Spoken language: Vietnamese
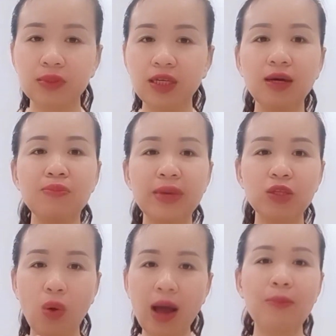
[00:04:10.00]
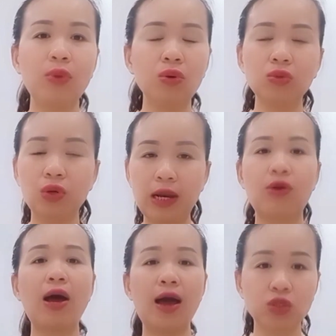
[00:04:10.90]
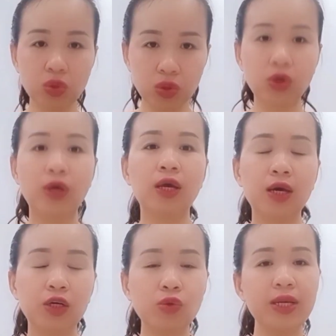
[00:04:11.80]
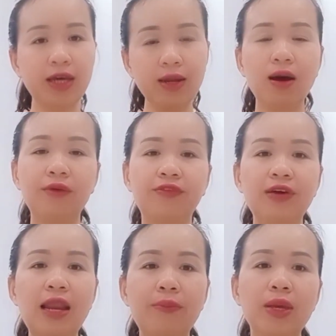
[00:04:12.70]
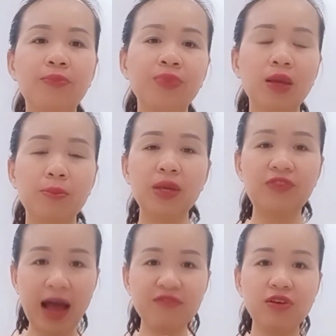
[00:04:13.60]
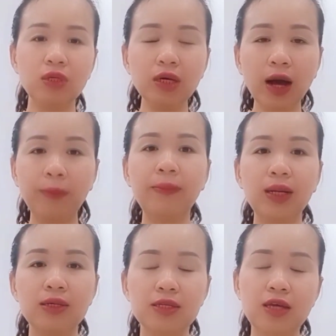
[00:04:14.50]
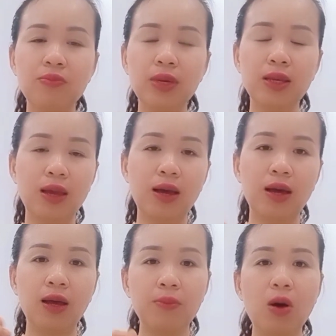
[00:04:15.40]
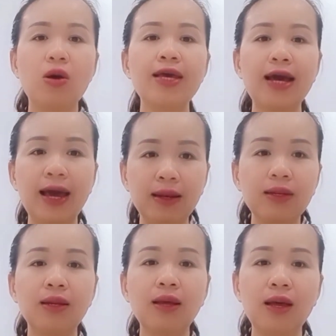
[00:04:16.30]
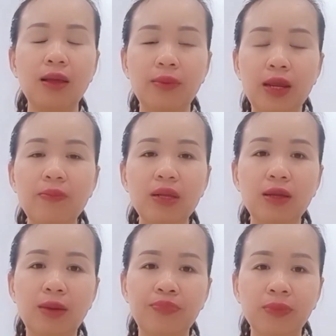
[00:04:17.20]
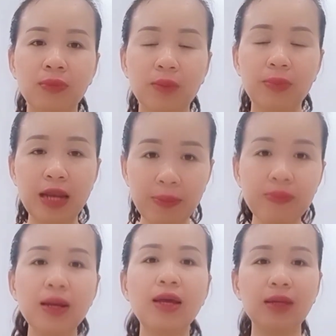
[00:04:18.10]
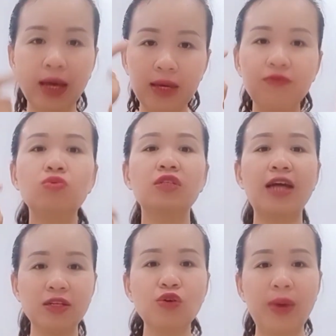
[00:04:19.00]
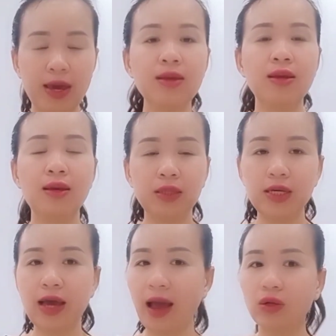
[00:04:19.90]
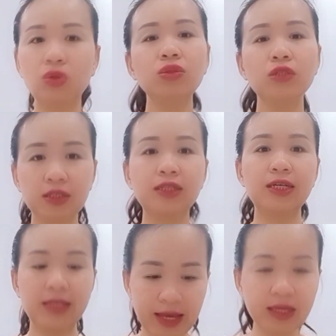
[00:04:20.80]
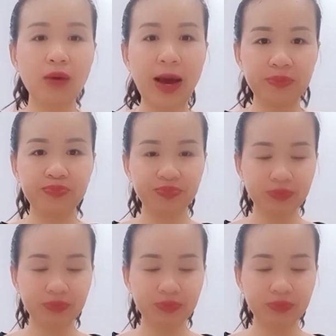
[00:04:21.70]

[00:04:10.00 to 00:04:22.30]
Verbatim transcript: chỉ cần mình thoa một lúc thôi là nó hạ sốt rồi rồi mình kết hợp với là mình mình pha vào nước ấm á, xong mình à, bỏ cái khăn á, để mình à, mình đắp lên cái vùng trán cho bé thì hạ sốt cực kỳ nhanh nha các bạn